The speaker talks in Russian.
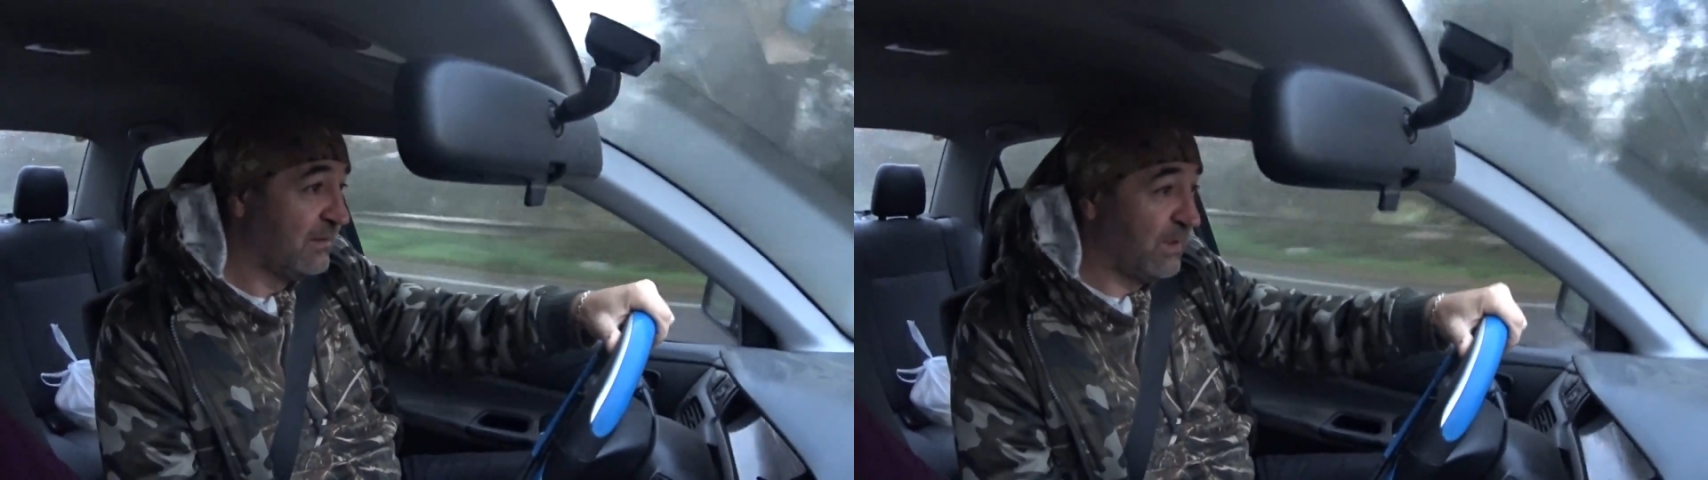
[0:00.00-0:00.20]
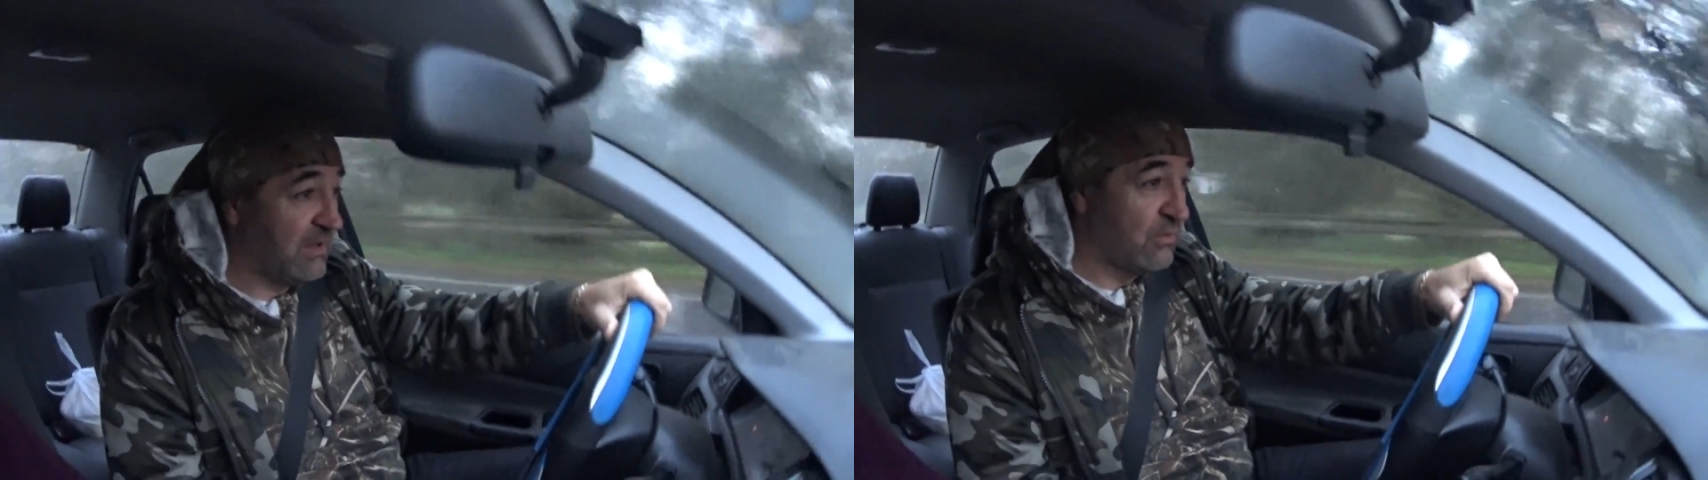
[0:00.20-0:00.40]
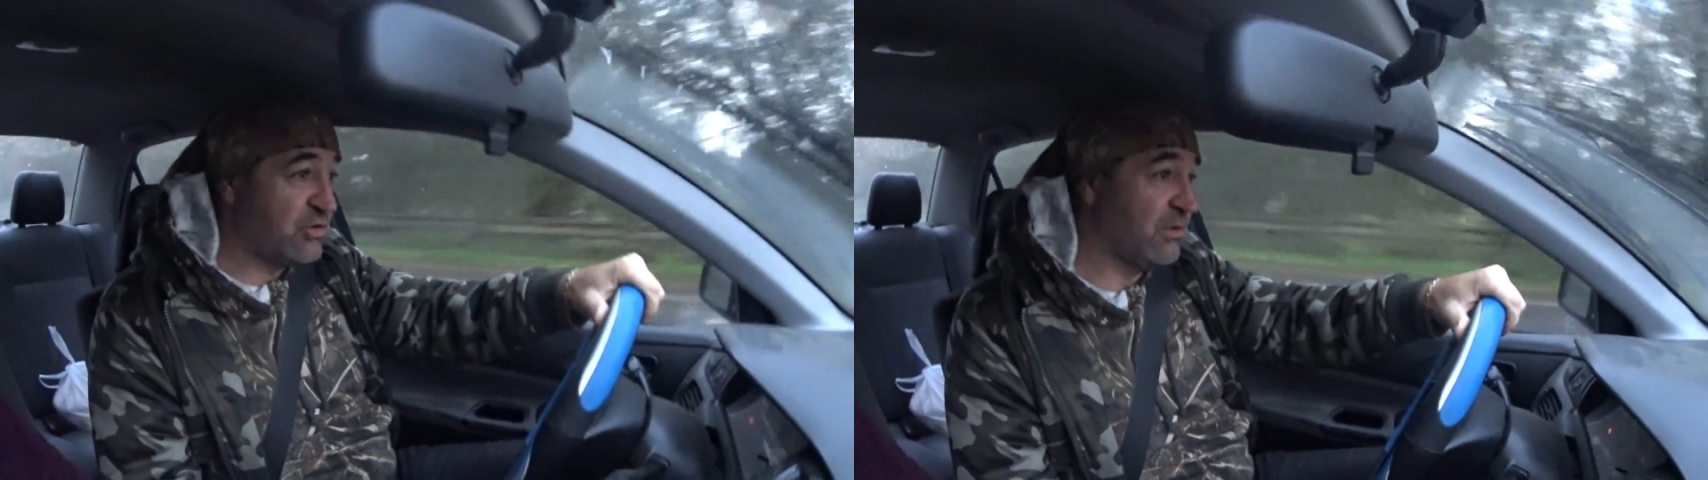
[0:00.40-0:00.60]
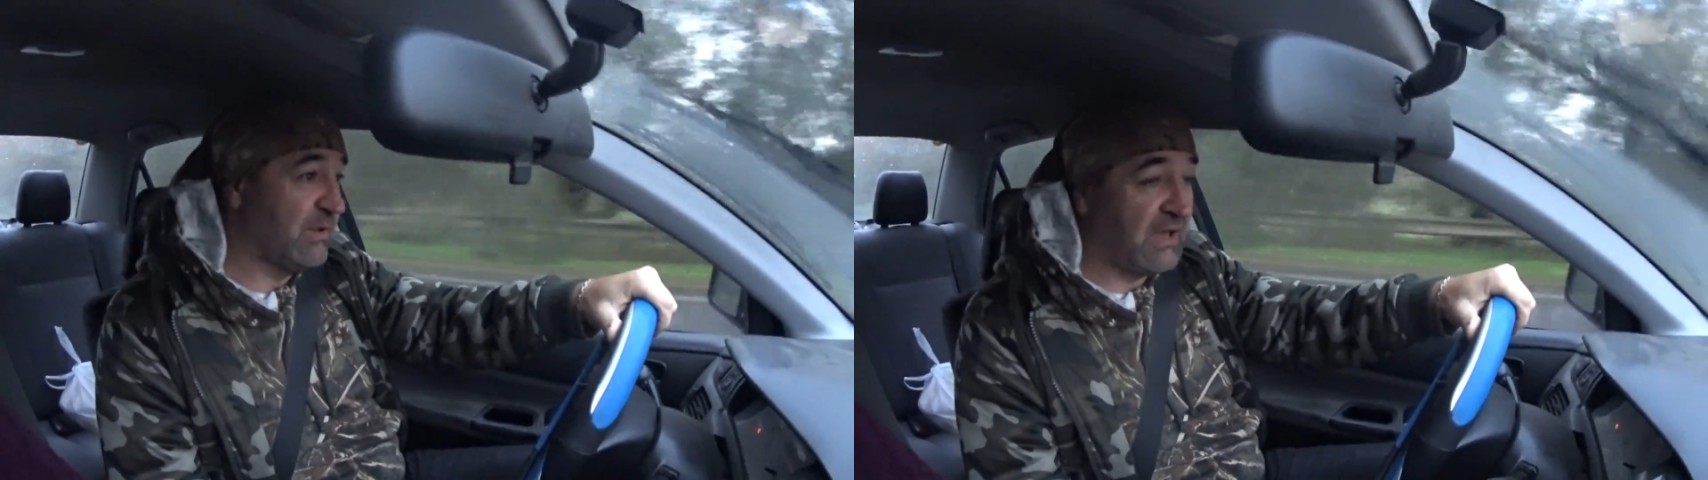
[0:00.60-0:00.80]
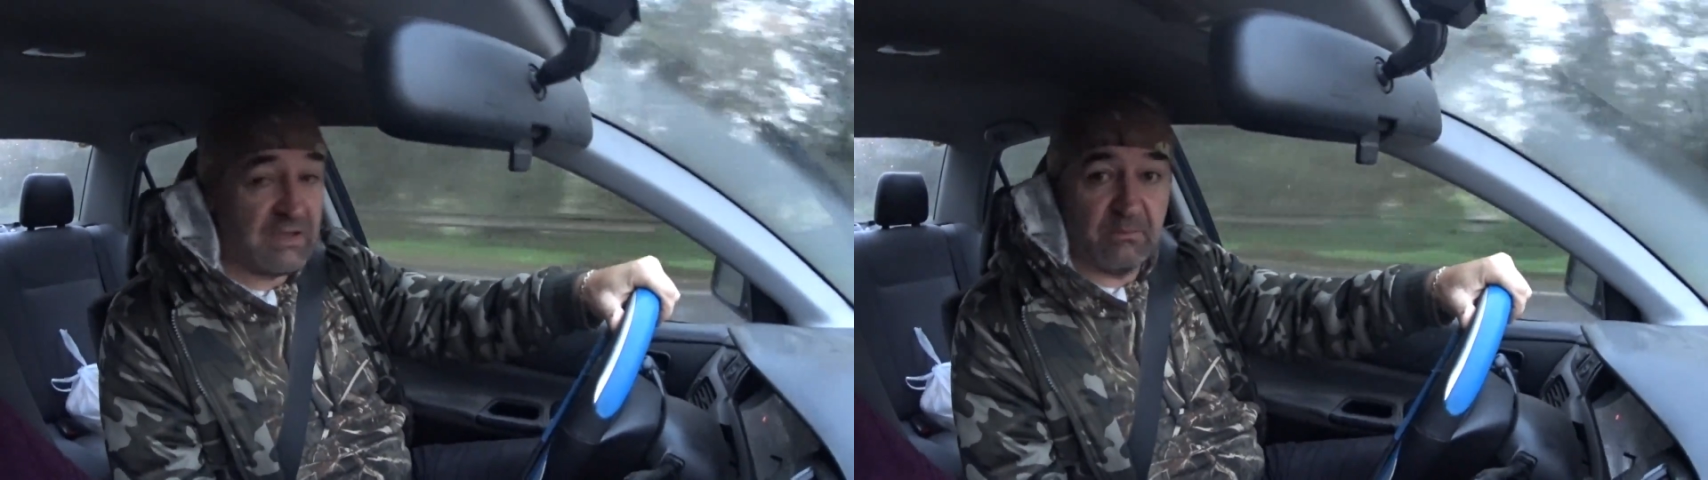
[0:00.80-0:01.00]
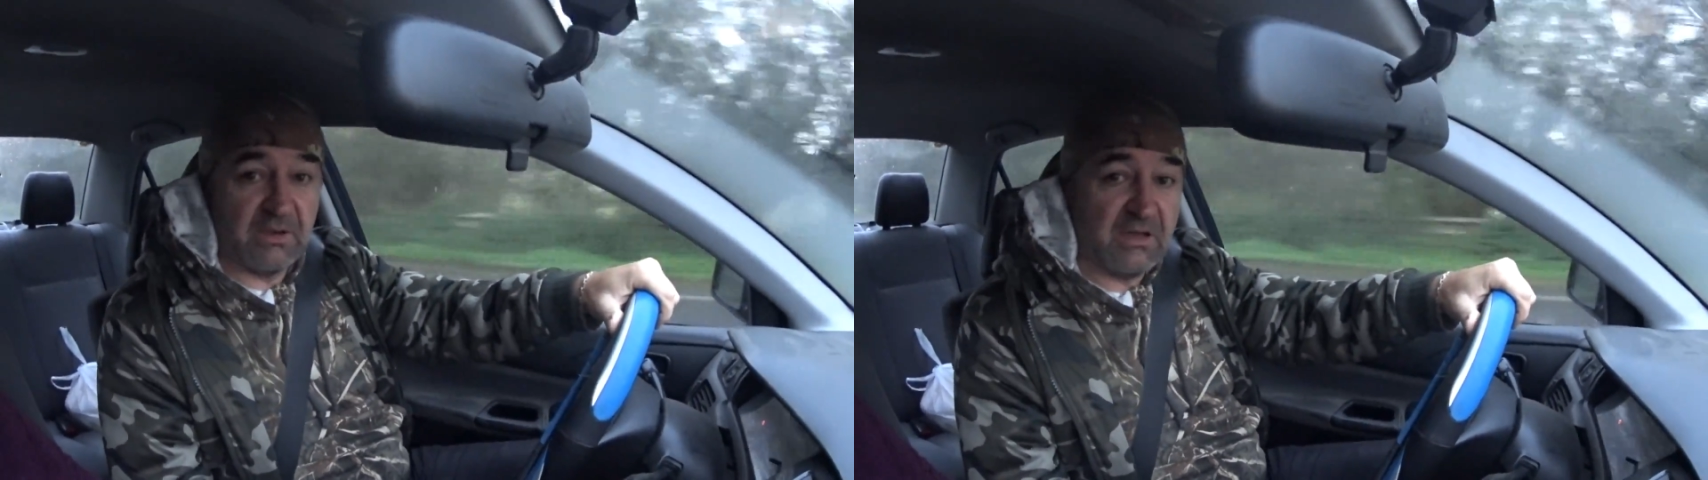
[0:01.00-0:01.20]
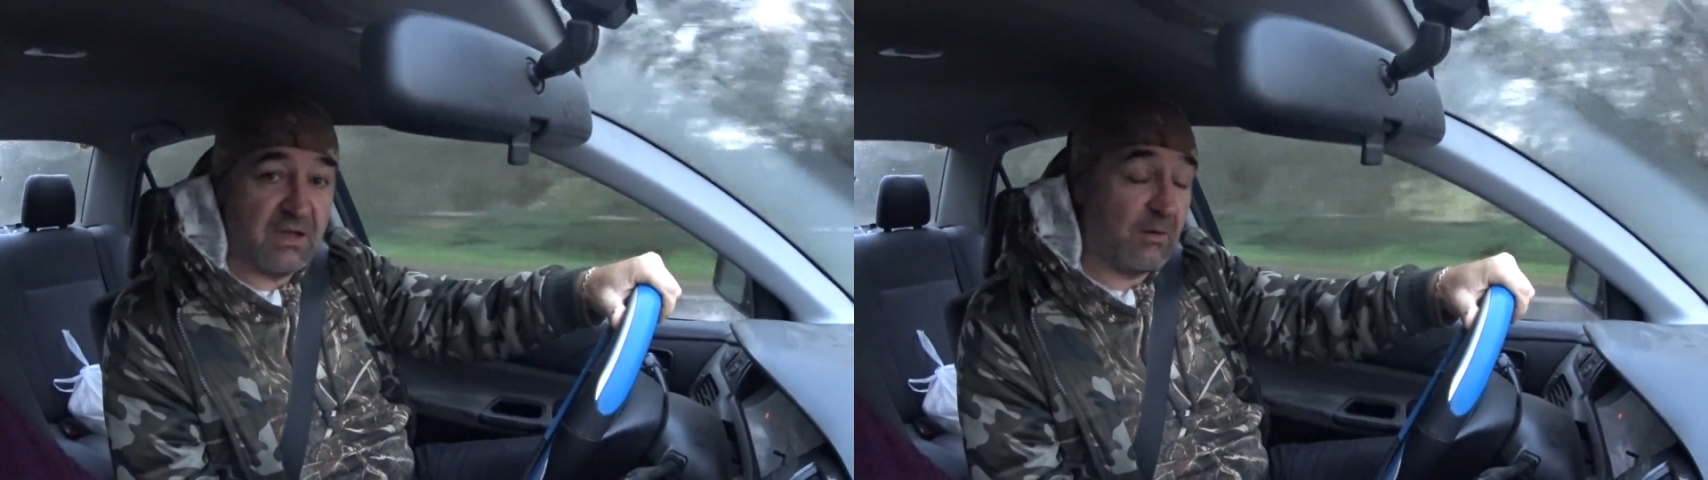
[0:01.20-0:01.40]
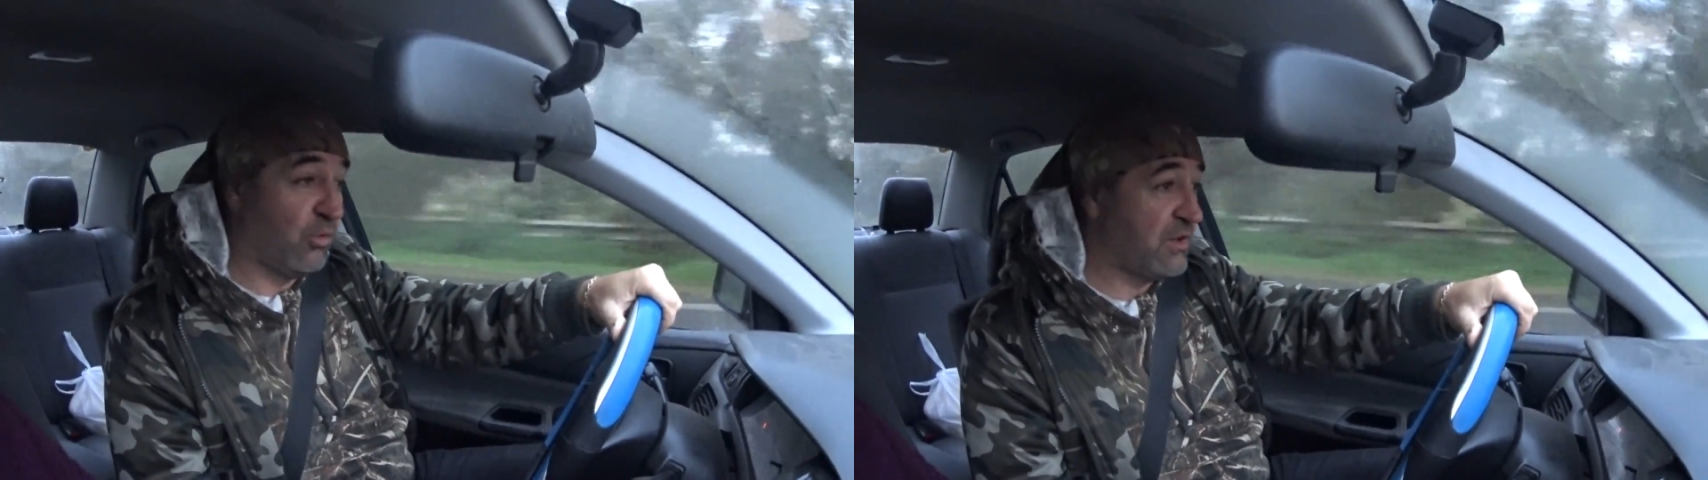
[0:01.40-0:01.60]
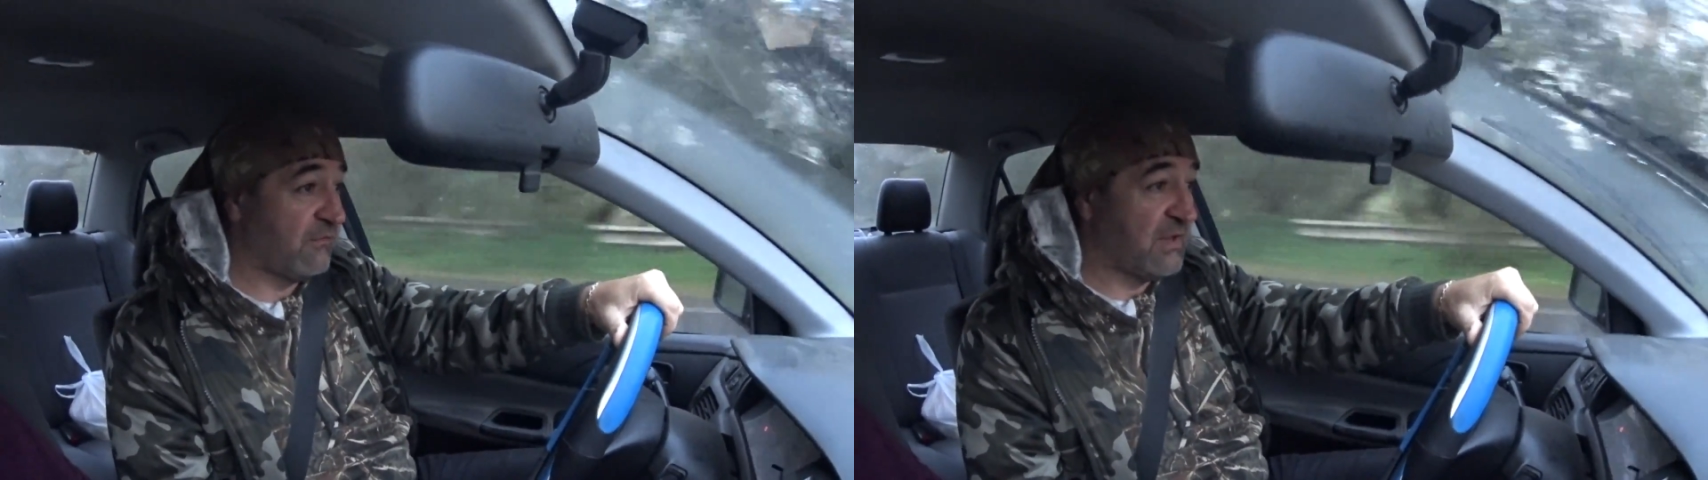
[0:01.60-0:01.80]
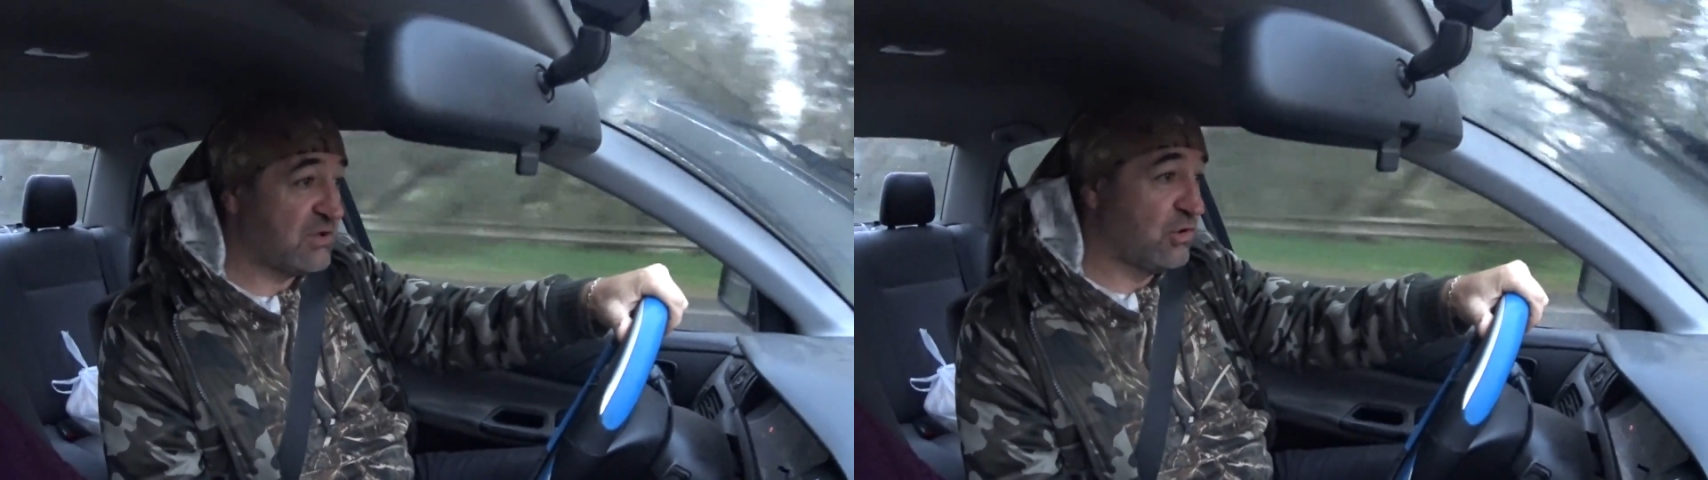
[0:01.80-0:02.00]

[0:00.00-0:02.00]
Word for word: потому что мы едем работать в наш